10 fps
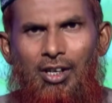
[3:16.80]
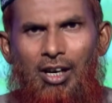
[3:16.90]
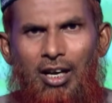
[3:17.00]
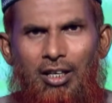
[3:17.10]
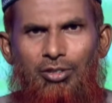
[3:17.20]

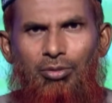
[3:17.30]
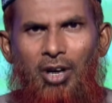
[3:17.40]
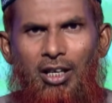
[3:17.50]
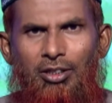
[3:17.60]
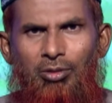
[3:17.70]
আল্লাহ
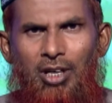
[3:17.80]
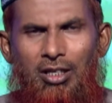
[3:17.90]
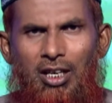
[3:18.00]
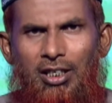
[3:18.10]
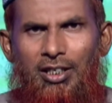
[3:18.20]
সুবাহান হুয়া
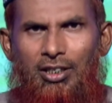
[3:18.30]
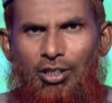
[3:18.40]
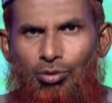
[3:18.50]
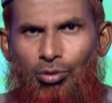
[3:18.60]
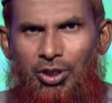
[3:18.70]
আর একটি
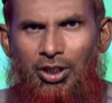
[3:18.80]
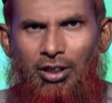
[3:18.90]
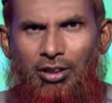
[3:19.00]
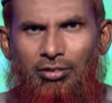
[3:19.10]
কঠিন